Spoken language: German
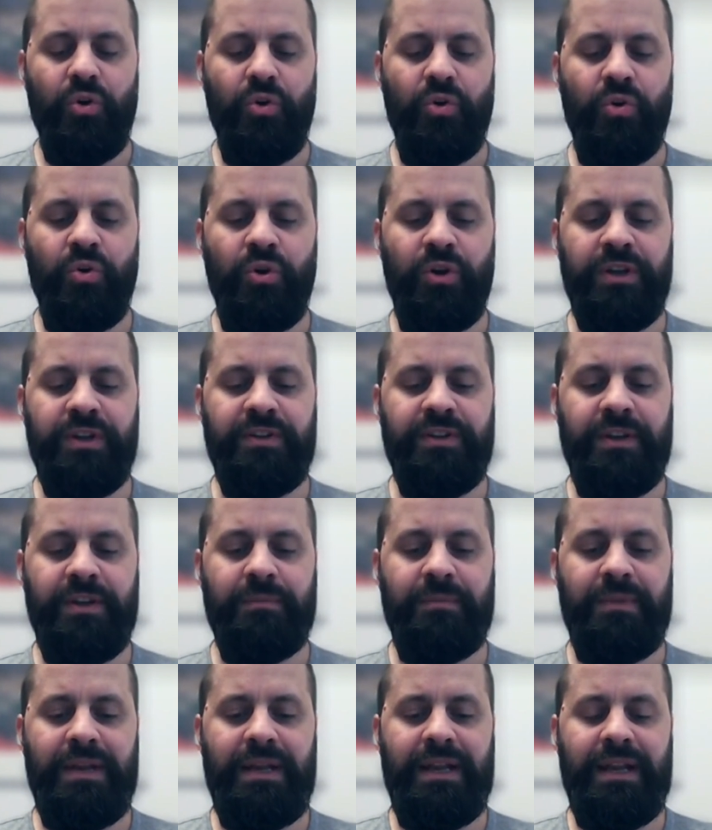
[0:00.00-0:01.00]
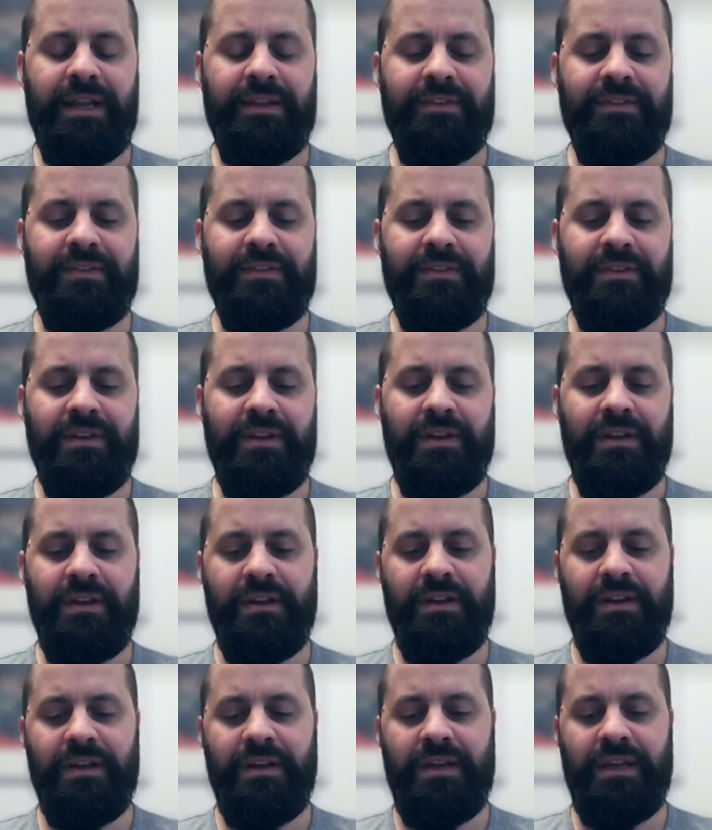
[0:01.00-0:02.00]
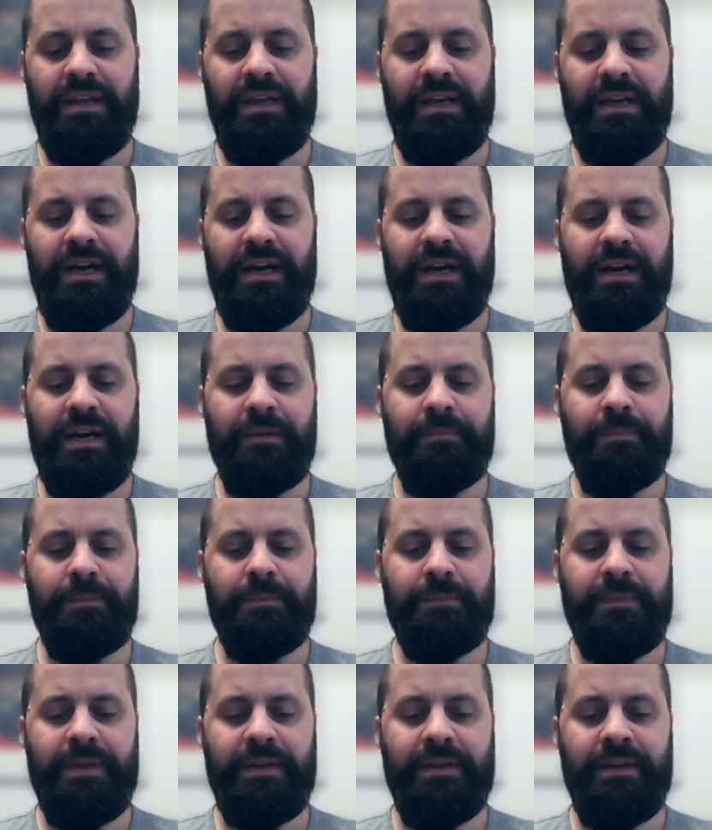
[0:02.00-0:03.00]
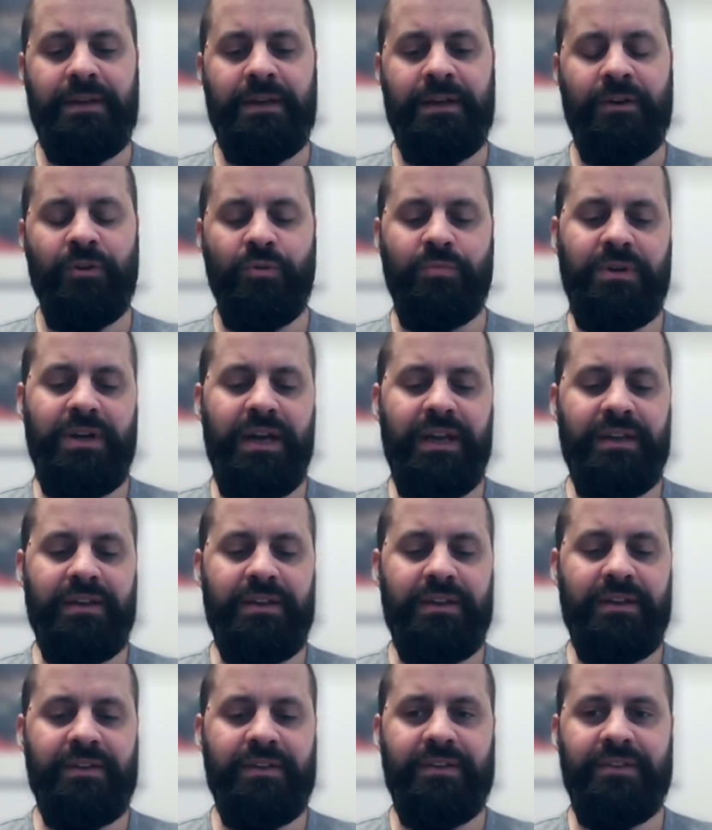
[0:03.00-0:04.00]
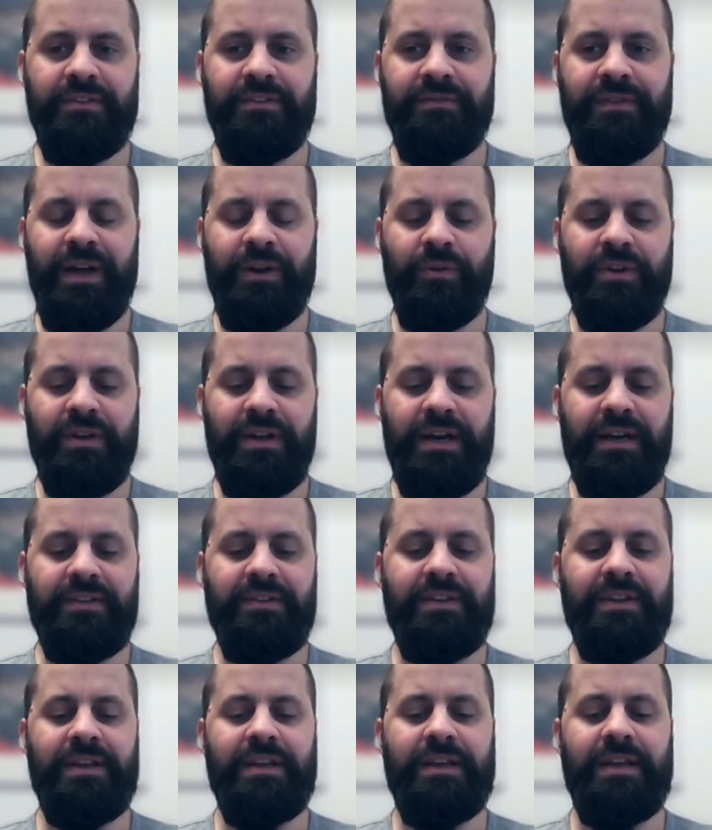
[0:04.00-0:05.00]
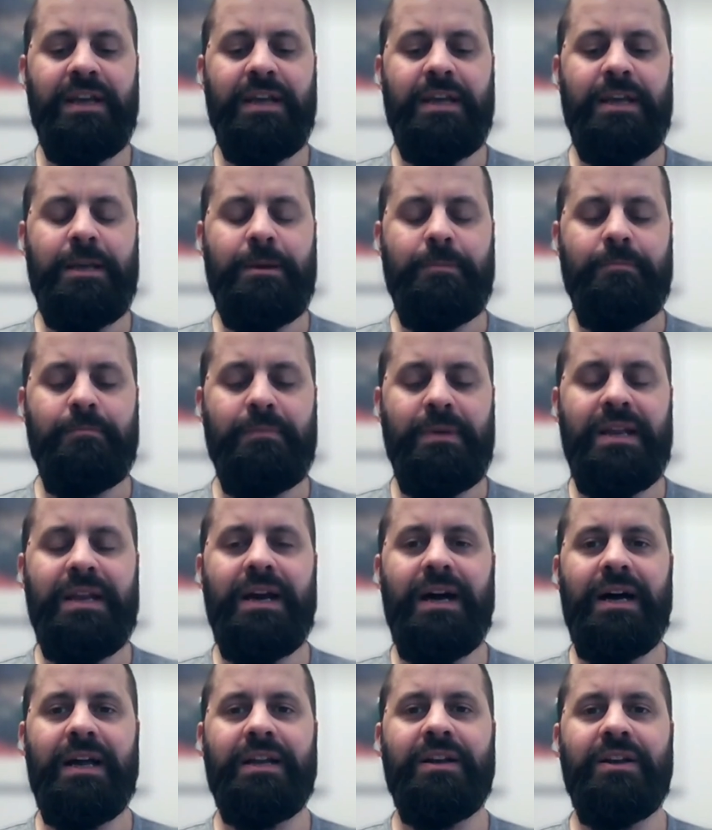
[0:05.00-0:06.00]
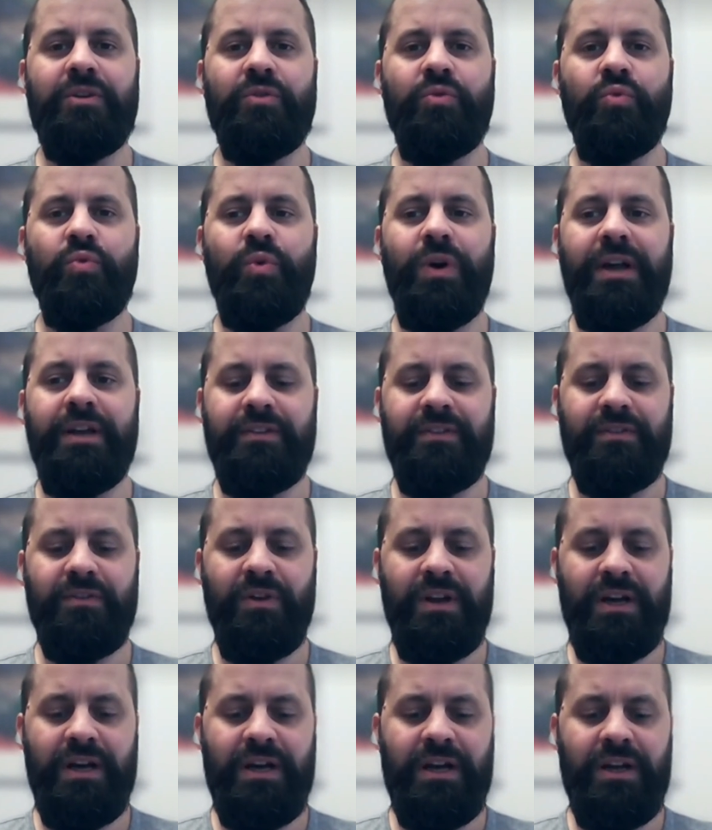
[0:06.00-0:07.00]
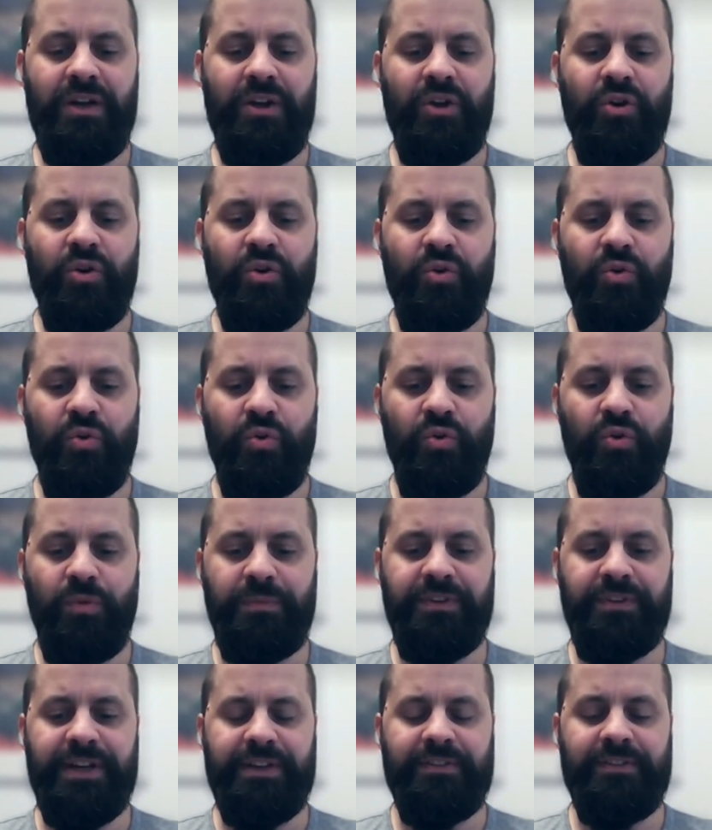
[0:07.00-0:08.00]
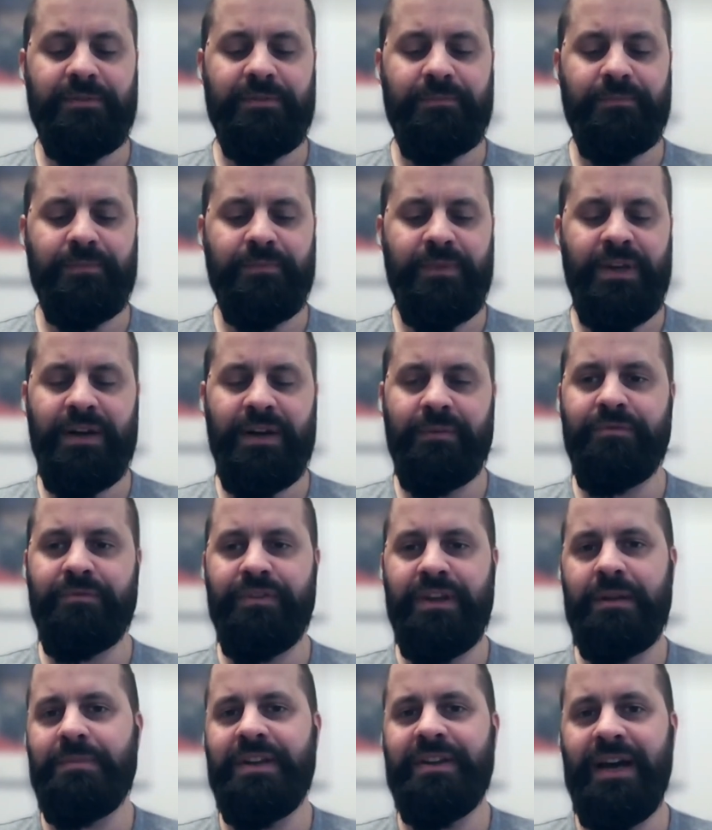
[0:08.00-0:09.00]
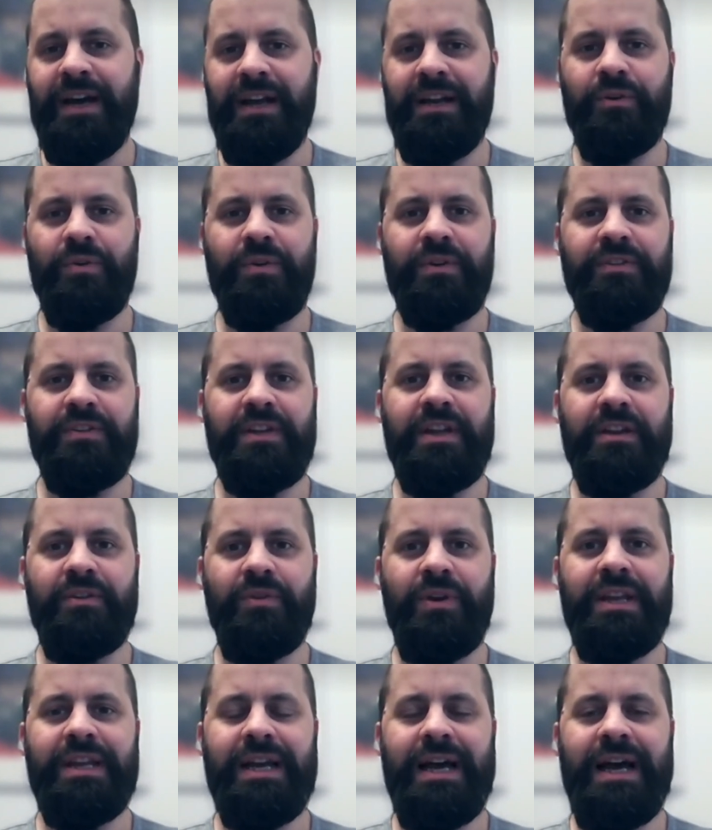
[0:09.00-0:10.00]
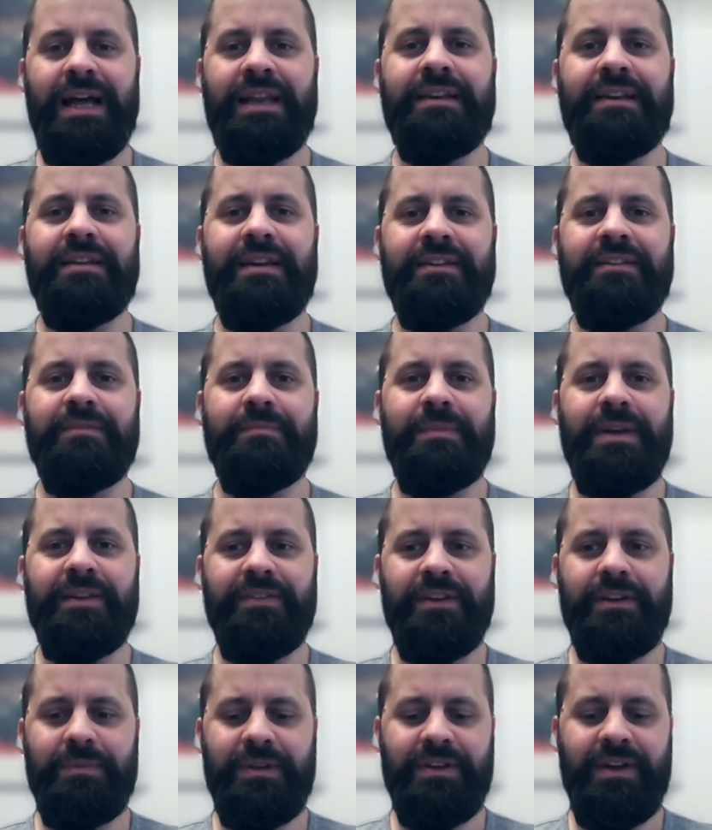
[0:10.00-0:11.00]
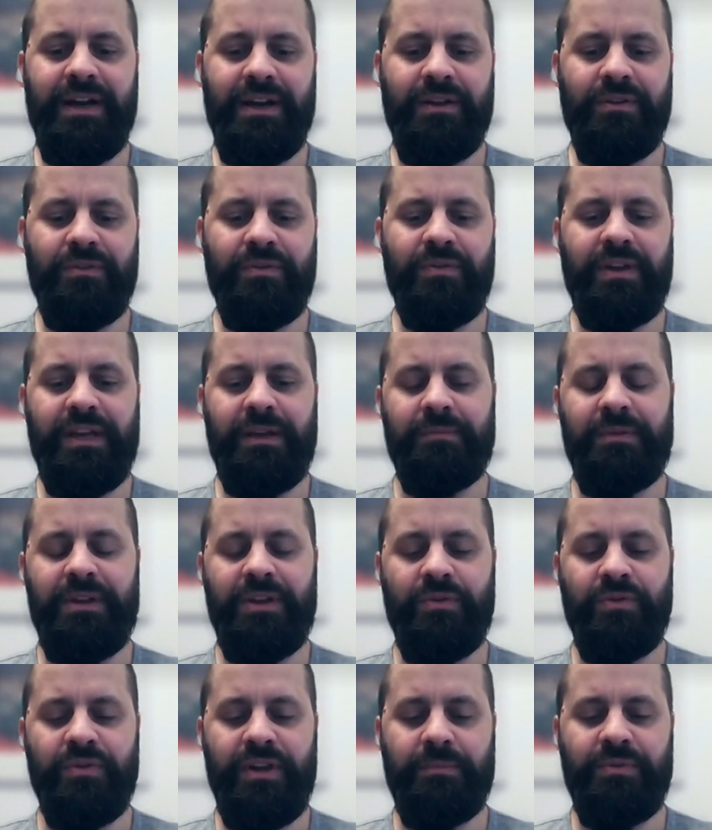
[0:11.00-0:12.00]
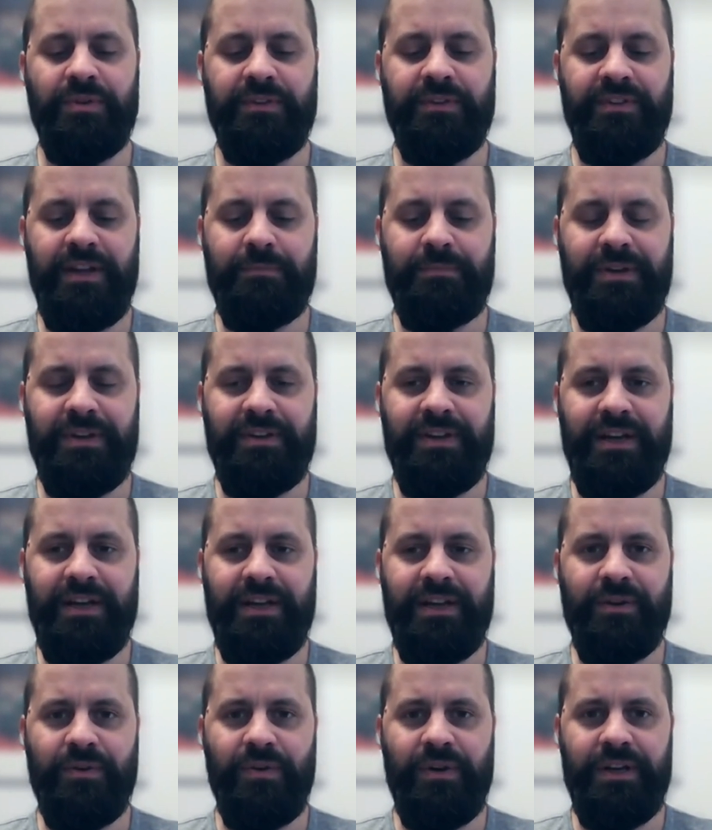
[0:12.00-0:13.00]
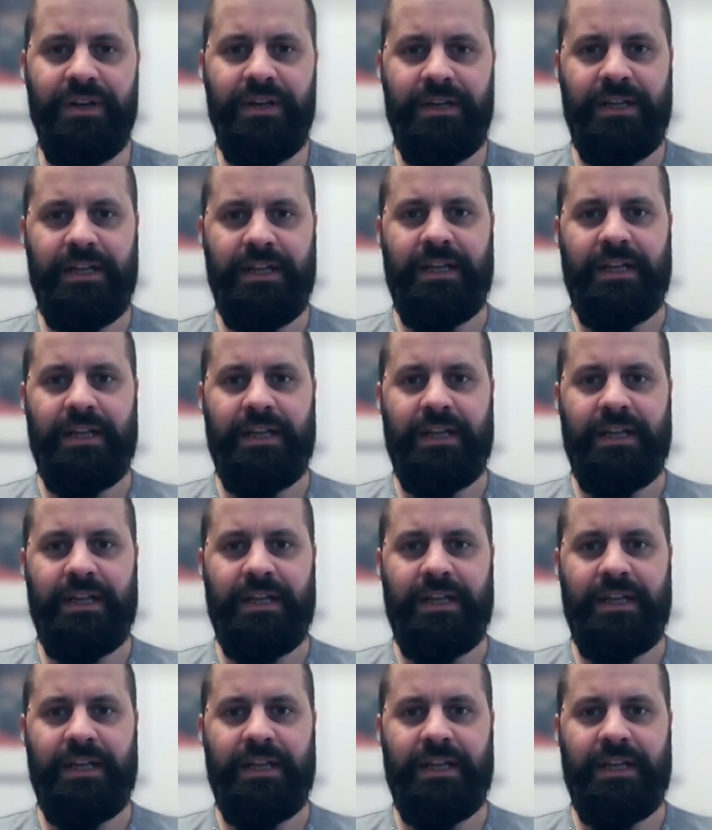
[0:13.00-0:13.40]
Und im letzten Jahr äh, umgerechnet 32 Milliarden US-Dollar Umsatz. Ja, viele Beteiligungen sind natürlich anteilsmäßige Beteiligungen, eben nicht 100% Beteiligungen.